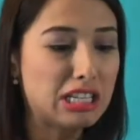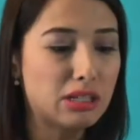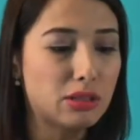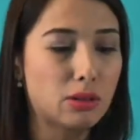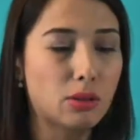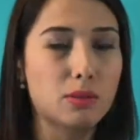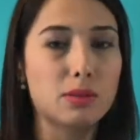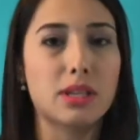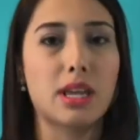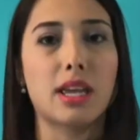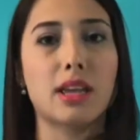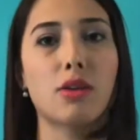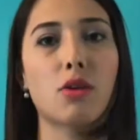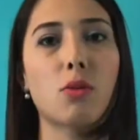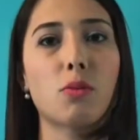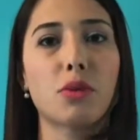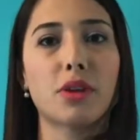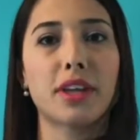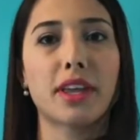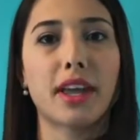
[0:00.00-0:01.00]
eu não sei
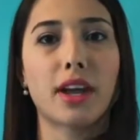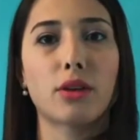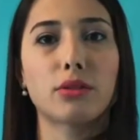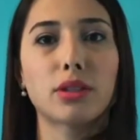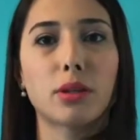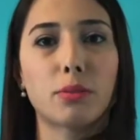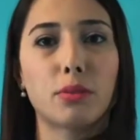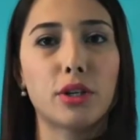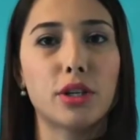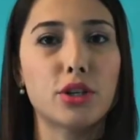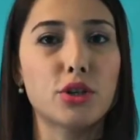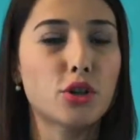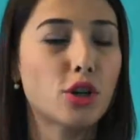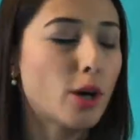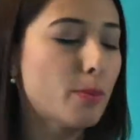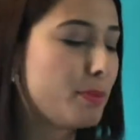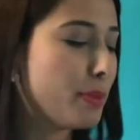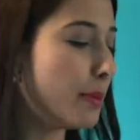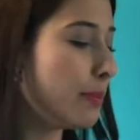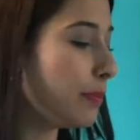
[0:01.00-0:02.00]
como que é o da
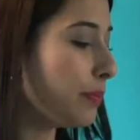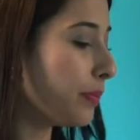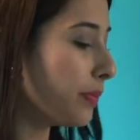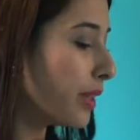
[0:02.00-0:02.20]
Polishop.